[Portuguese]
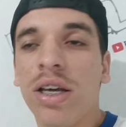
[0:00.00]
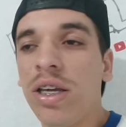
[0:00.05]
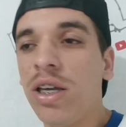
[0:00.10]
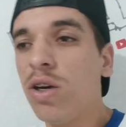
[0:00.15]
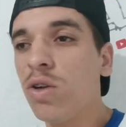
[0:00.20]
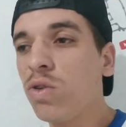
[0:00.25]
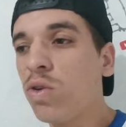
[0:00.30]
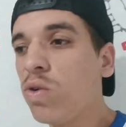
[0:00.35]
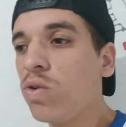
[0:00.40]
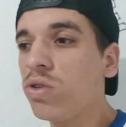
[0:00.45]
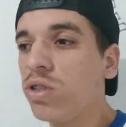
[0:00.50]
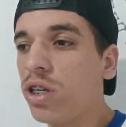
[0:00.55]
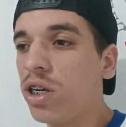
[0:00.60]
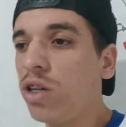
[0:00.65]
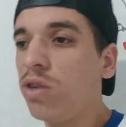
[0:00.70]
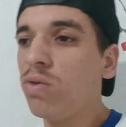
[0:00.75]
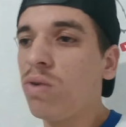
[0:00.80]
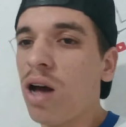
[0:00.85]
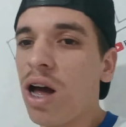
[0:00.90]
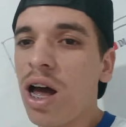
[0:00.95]
E eu tô
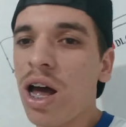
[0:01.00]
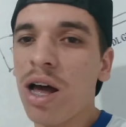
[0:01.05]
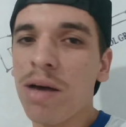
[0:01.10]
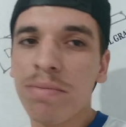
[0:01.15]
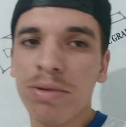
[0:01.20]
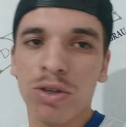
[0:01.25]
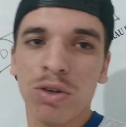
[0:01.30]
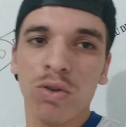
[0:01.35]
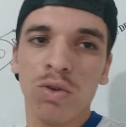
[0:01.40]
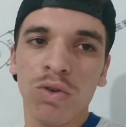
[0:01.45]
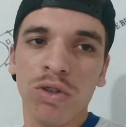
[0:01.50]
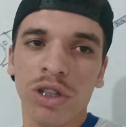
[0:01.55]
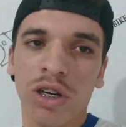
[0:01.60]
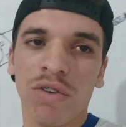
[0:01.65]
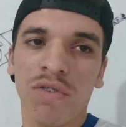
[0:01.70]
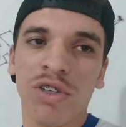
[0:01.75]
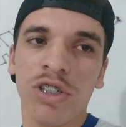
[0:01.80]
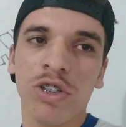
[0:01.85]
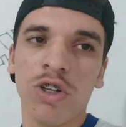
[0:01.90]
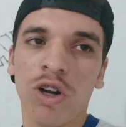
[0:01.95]
usando uma Absolute
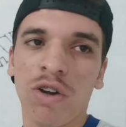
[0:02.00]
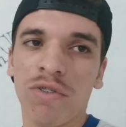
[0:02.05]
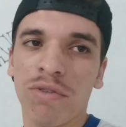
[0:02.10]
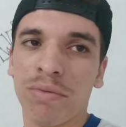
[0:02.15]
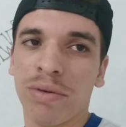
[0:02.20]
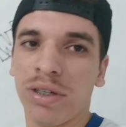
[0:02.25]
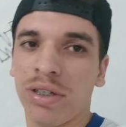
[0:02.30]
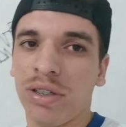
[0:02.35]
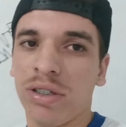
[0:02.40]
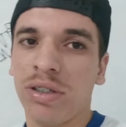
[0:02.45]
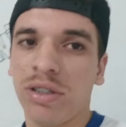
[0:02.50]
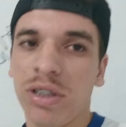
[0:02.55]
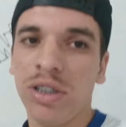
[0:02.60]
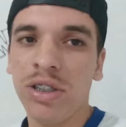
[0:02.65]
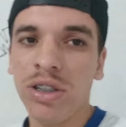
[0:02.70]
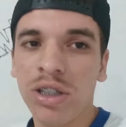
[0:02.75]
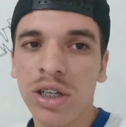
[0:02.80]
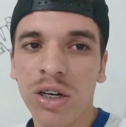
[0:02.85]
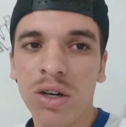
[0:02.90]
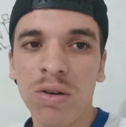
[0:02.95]
Aero 29, mano.
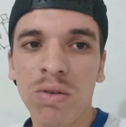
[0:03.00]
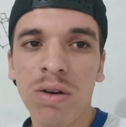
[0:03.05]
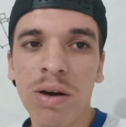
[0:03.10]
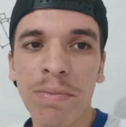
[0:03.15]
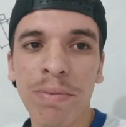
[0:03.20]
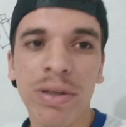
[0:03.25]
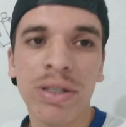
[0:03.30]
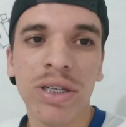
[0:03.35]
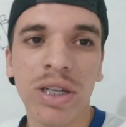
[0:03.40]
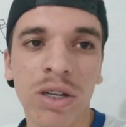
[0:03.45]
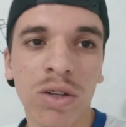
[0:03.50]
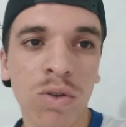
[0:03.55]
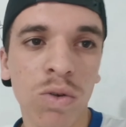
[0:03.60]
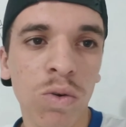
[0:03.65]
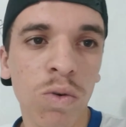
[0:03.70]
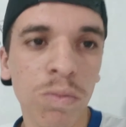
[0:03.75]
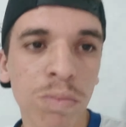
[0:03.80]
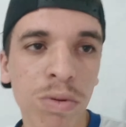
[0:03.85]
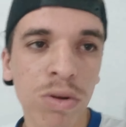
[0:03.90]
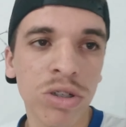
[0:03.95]
Então, rapaziada, eu
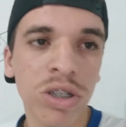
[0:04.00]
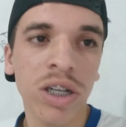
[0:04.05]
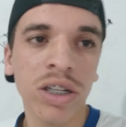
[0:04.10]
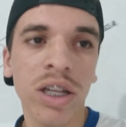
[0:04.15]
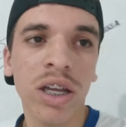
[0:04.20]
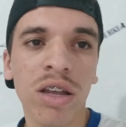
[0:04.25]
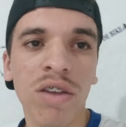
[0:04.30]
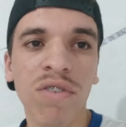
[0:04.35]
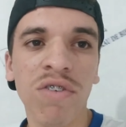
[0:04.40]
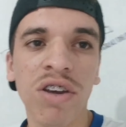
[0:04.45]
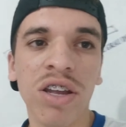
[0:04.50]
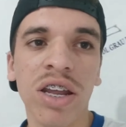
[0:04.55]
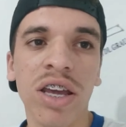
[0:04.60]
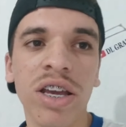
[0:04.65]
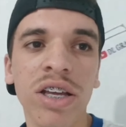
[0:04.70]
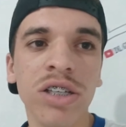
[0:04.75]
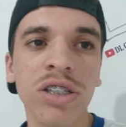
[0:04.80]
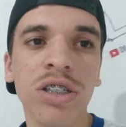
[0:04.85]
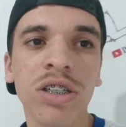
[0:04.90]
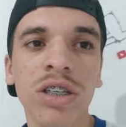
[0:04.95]
tô com um projeto aí
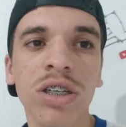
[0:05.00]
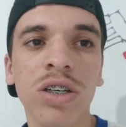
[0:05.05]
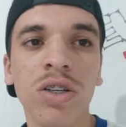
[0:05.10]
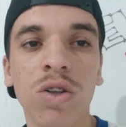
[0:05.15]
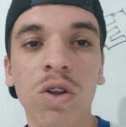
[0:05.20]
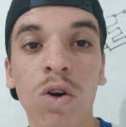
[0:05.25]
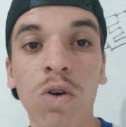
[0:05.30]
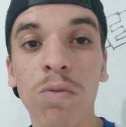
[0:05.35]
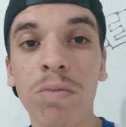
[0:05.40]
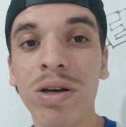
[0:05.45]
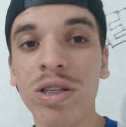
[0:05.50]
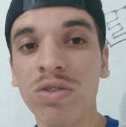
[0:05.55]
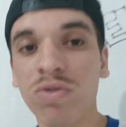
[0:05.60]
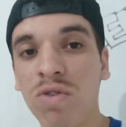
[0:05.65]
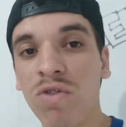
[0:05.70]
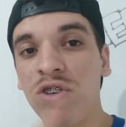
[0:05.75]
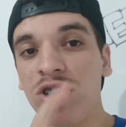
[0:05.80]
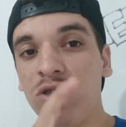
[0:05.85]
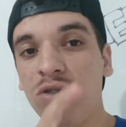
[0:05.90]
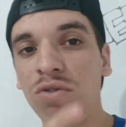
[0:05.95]
diferente. Logo mais eu
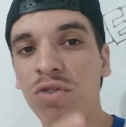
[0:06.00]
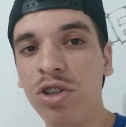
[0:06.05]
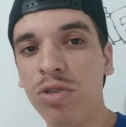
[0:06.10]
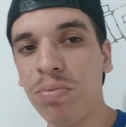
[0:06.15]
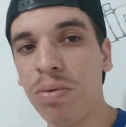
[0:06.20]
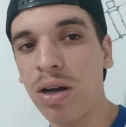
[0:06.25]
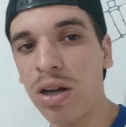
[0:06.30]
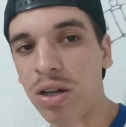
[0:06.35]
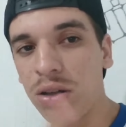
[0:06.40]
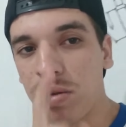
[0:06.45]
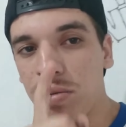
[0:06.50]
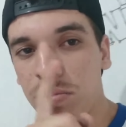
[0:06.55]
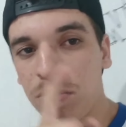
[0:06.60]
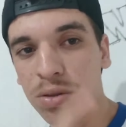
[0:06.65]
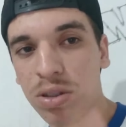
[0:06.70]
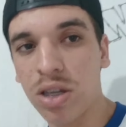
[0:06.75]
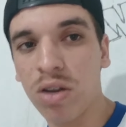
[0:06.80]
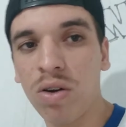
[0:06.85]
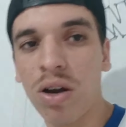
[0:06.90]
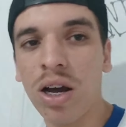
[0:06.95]
vou fazer um vídeo pra
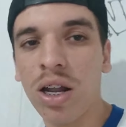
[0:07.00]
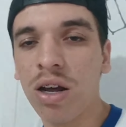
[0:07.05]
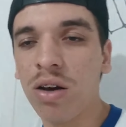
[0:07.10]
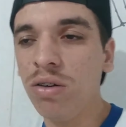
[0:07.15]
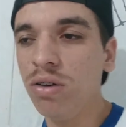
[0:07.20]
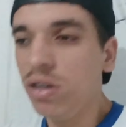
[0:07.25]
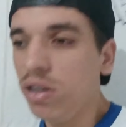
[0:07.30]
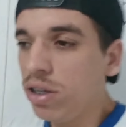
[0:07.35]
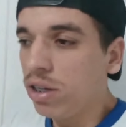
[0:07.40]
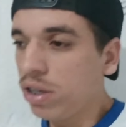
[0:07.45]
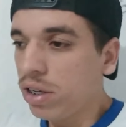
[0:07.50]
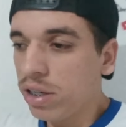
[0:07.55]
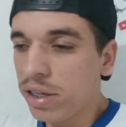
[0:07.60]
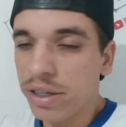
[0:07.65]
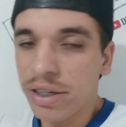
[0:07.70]
postar no canal.